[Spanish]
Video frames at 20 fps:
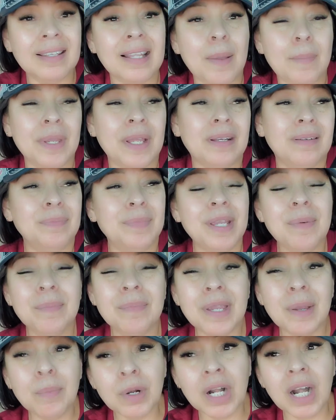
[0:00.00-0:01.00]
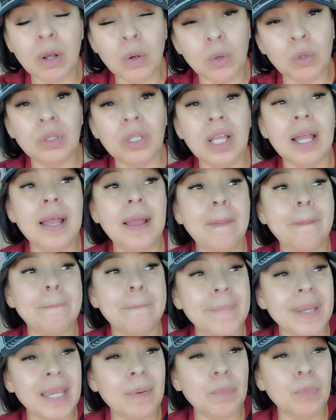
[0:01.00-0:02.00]
también bien, bien buena onda,
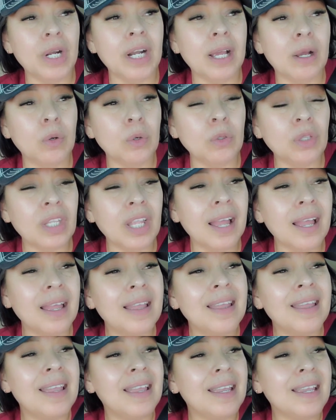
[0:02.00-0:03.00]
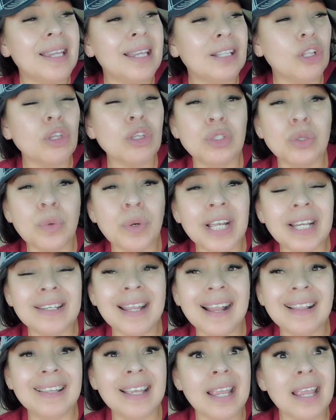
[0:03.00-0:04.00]
bien buena onda. Y todo estuvo
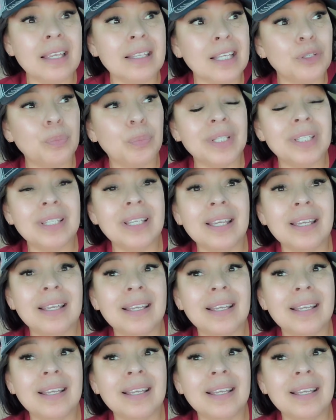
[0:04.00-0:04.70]
genial. Y después del